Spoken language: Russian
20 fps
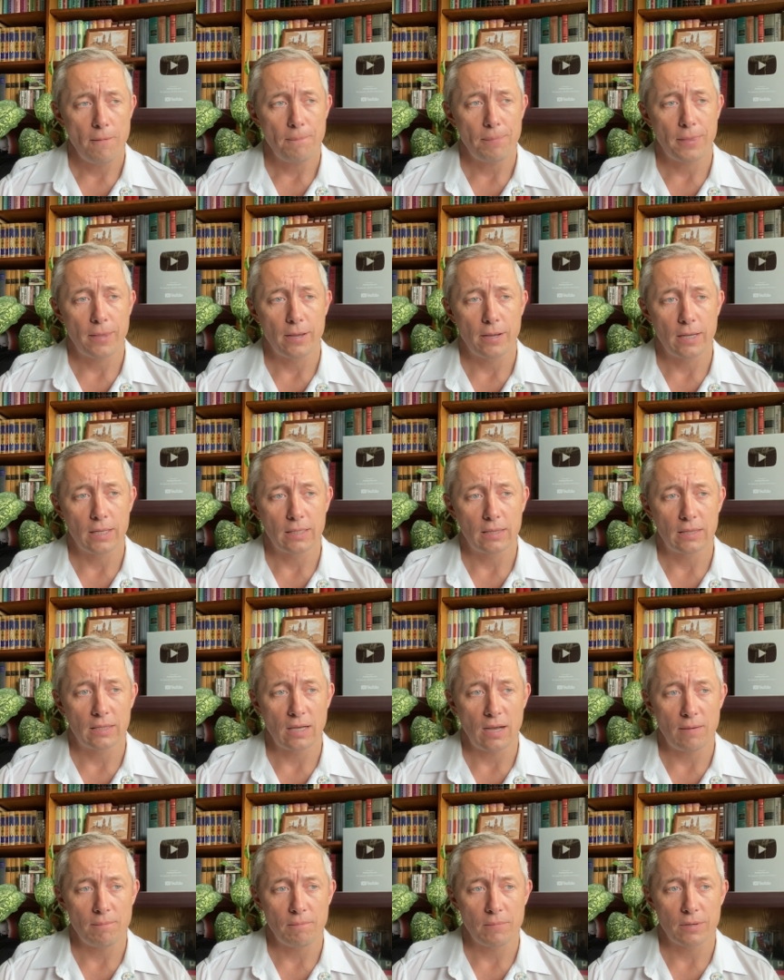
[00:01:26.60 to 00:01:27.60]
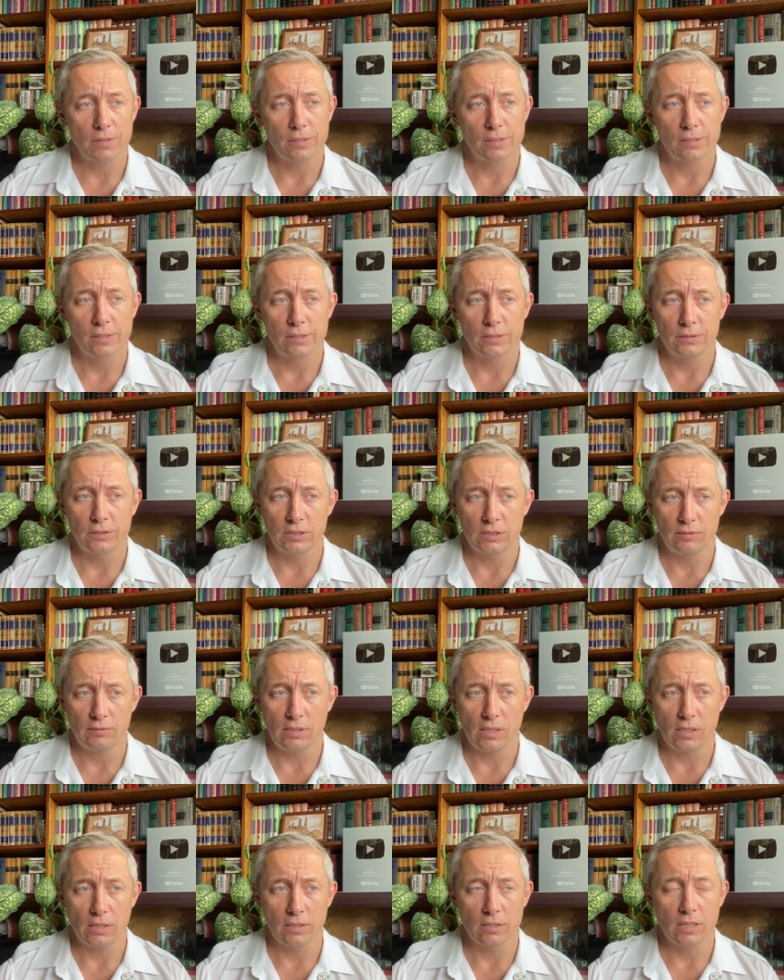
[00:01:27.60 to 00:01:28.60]
А, там
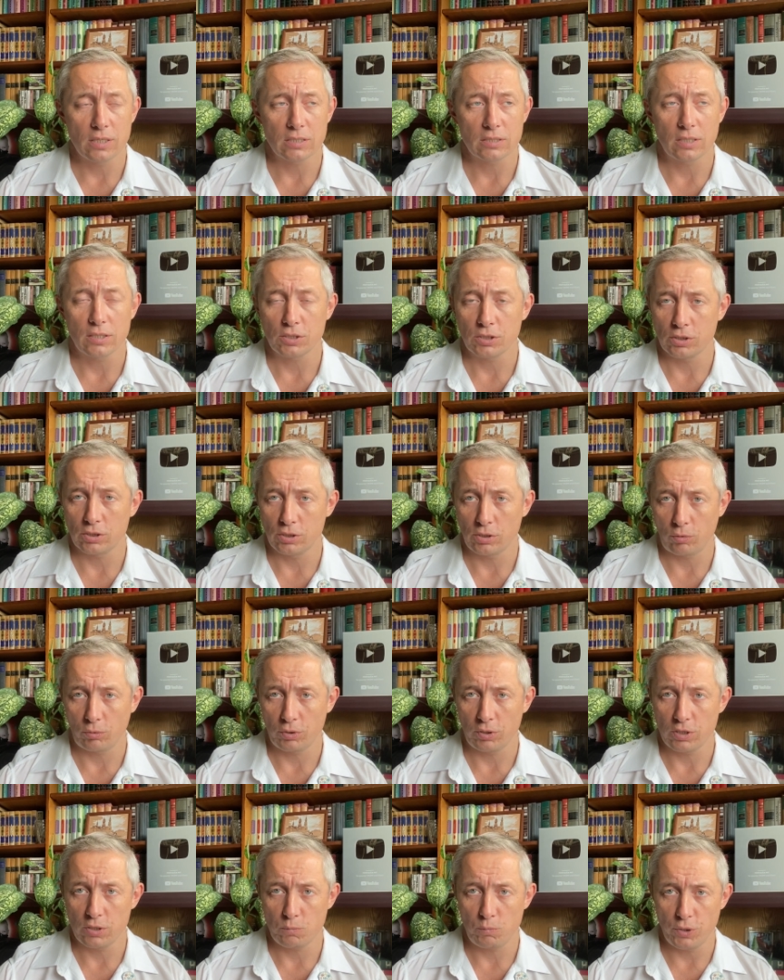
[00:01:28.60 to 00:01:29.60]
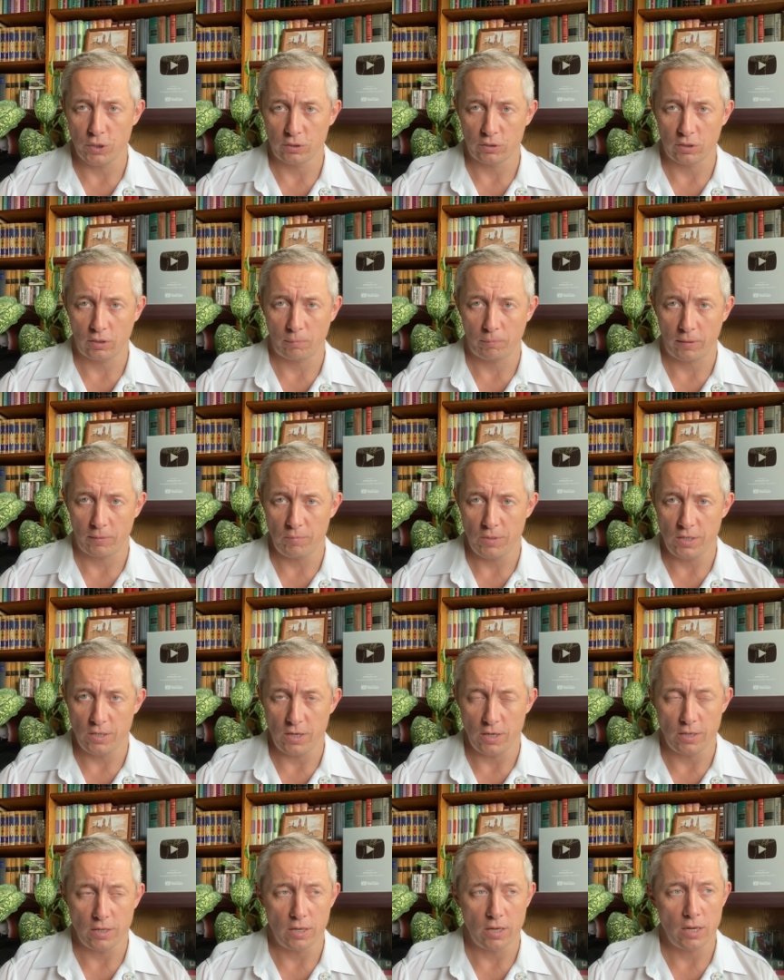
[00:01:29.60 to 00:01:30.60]
действительно достаточно широкий спектр применения.